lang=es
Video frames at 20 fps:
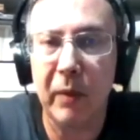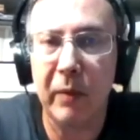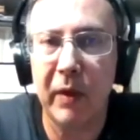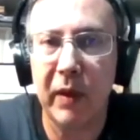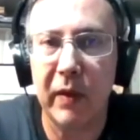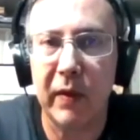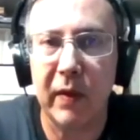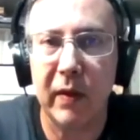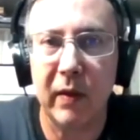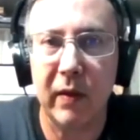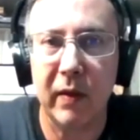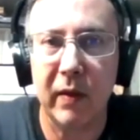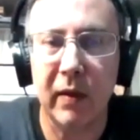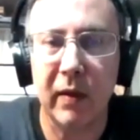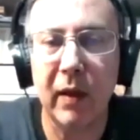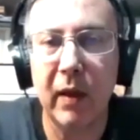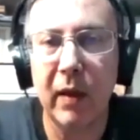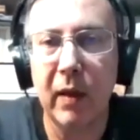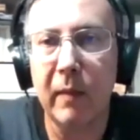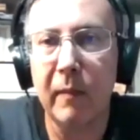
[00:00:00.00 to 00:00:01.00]
veces
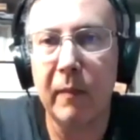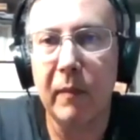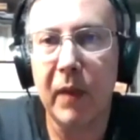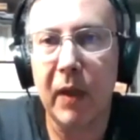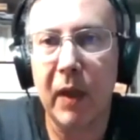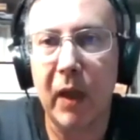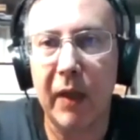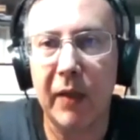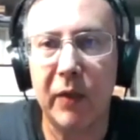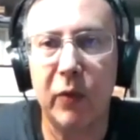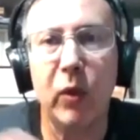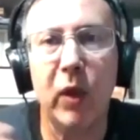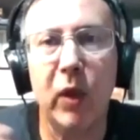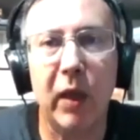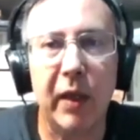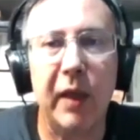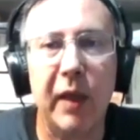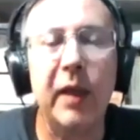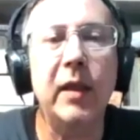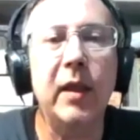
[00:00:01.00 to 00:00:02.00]
hace una
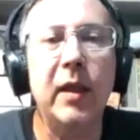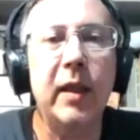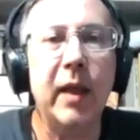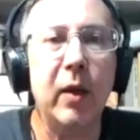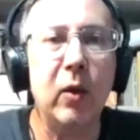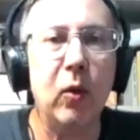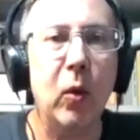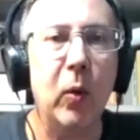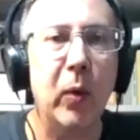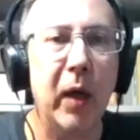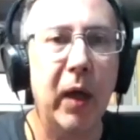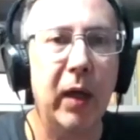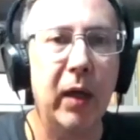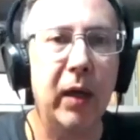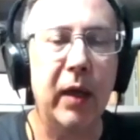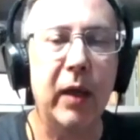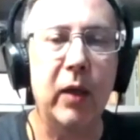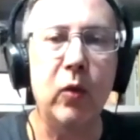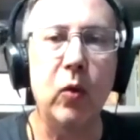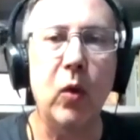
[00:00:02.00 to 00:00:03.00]
crítica global
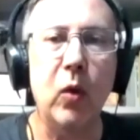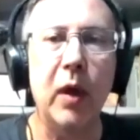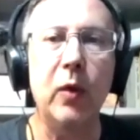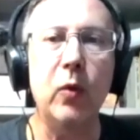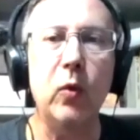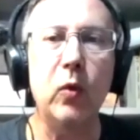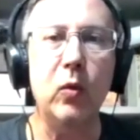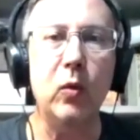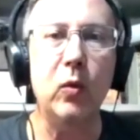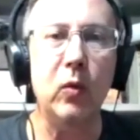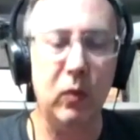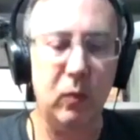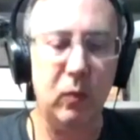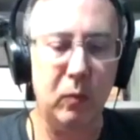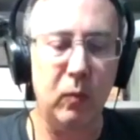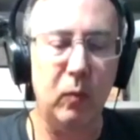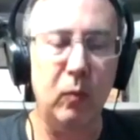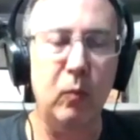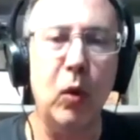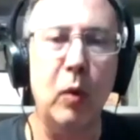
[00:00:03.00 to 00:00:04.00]
y no hay un
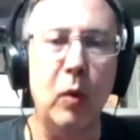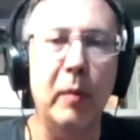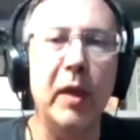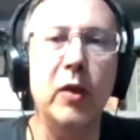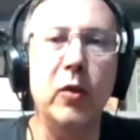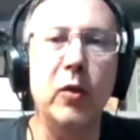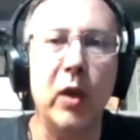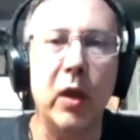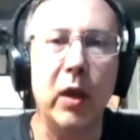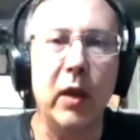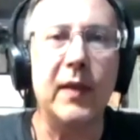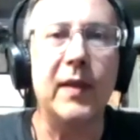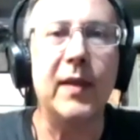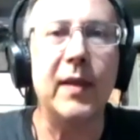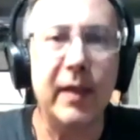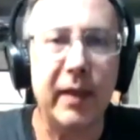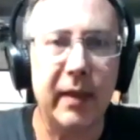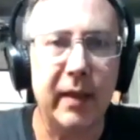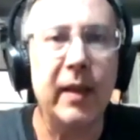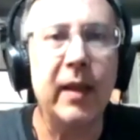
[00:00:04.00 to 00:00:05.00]
momento en el que se
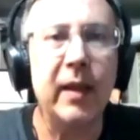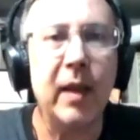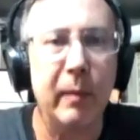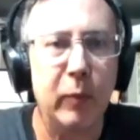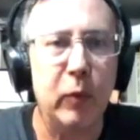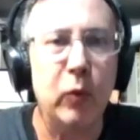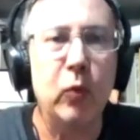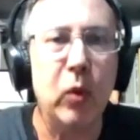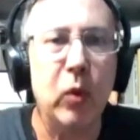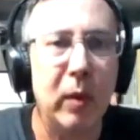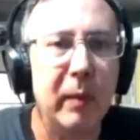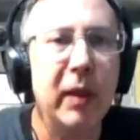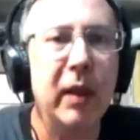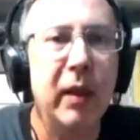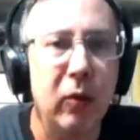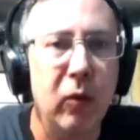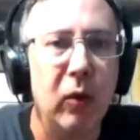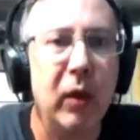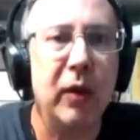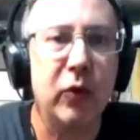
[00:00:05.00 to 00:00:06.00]
detenga puntualmente
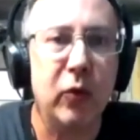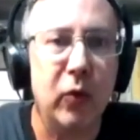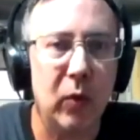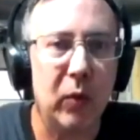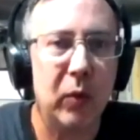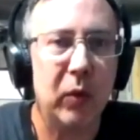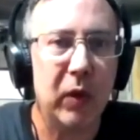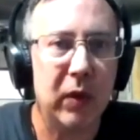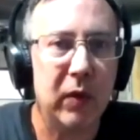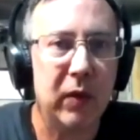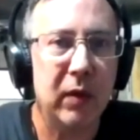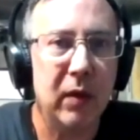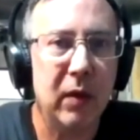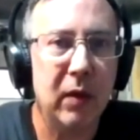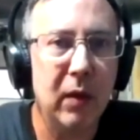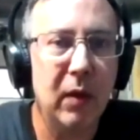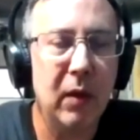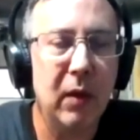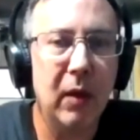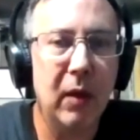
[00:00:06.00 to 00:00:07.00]
con las obras
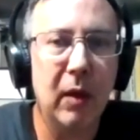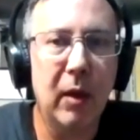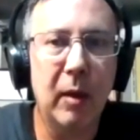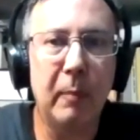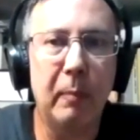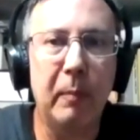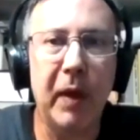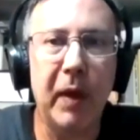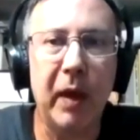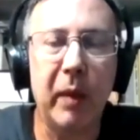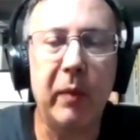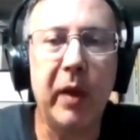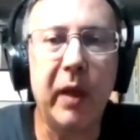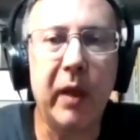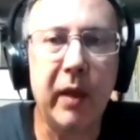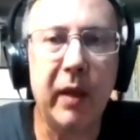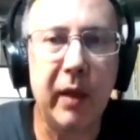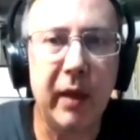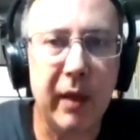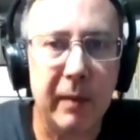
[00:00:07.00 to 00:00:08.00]
para ver
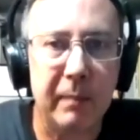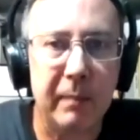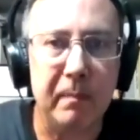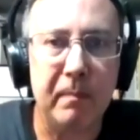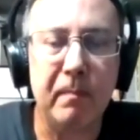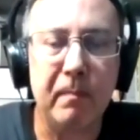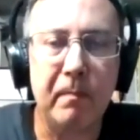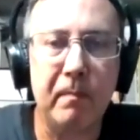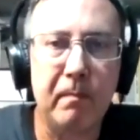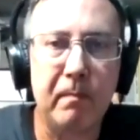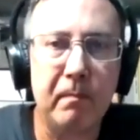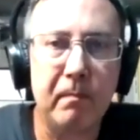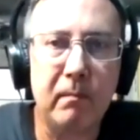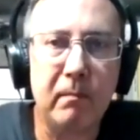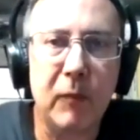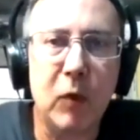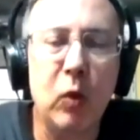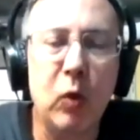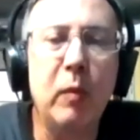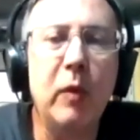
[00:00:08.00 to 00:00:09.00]
que,
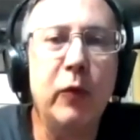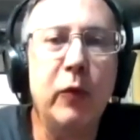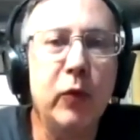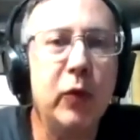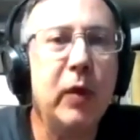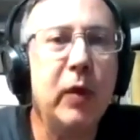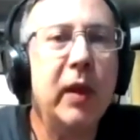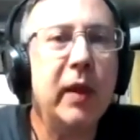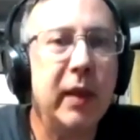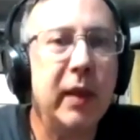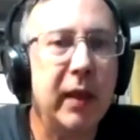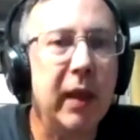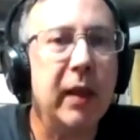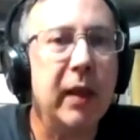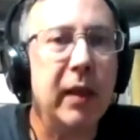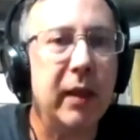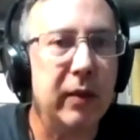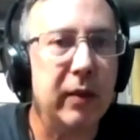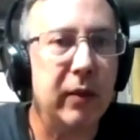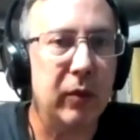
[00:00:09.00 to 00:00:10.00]
cómo funcionan desde
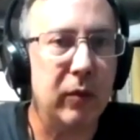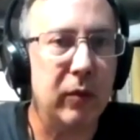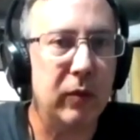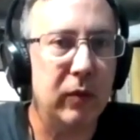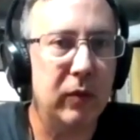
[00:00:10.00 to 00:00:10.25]
adentro.